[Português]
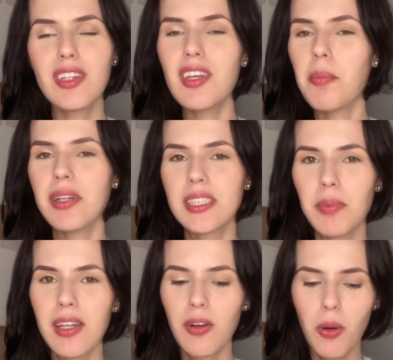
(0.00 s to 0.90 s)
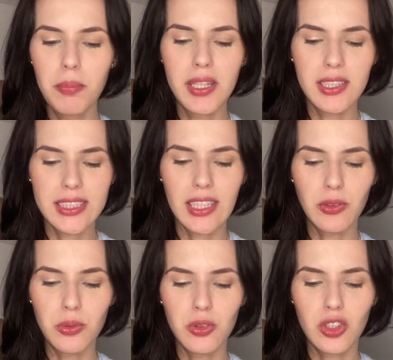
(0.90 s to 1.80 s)
ia participar da Copinha,
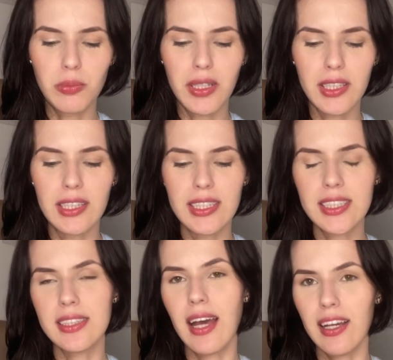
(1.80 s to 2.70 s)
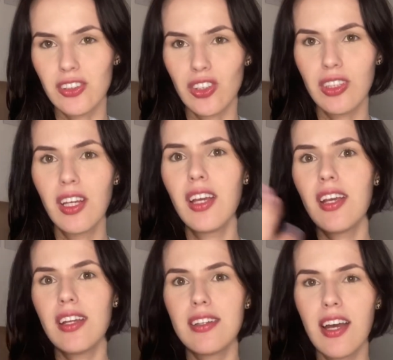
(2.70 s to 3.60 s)
sendo o time aqui da cidade
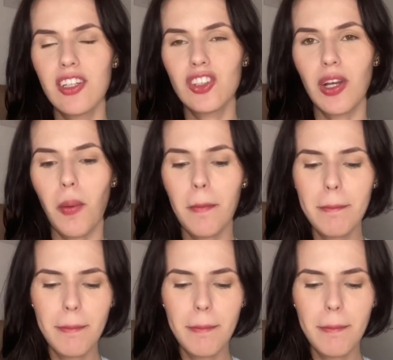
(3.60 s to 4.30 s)
e da região.